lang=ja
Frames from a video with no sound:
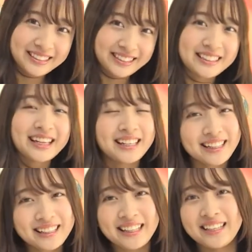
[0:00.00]
行きたい
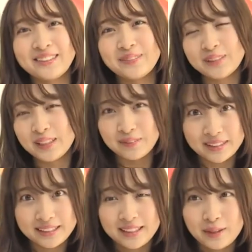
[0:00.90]
なって思ってま
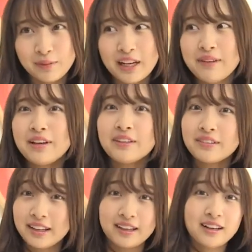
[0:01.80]
す
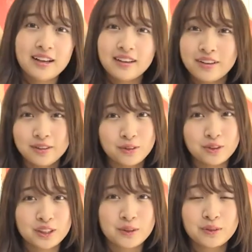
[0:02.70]
プライベートで海外旅行
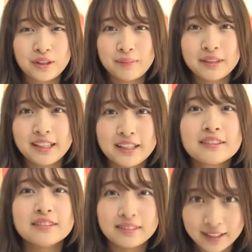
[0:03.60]
したことがまだな
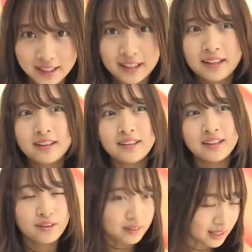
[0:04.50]
くって
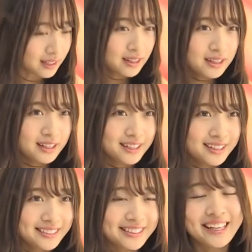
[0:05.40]
なので
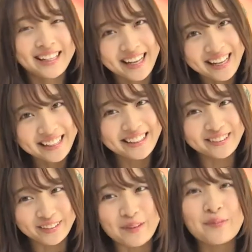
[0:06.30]
したいなって
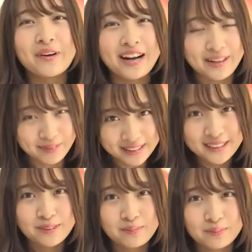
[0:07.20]
いう願望があります